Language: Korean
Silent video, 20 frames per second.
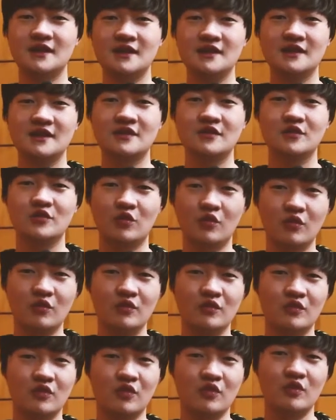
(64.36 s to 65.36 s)
짜는데도
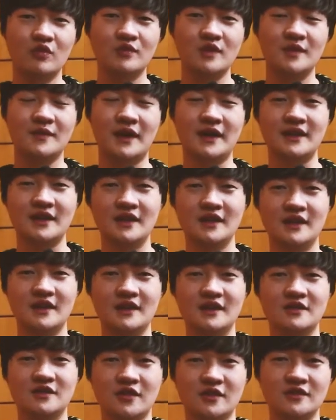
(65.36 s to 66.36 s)
도, 움을
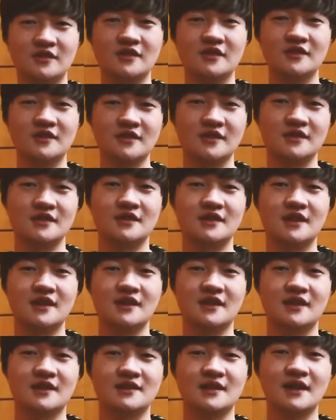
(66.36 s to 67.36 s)
많이
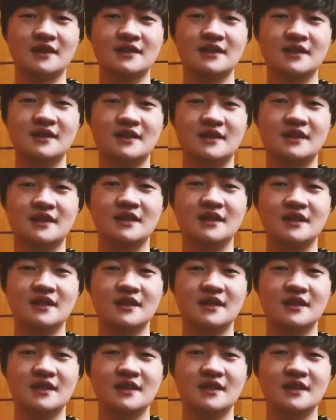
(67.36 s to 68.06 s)
줬었었는데 사실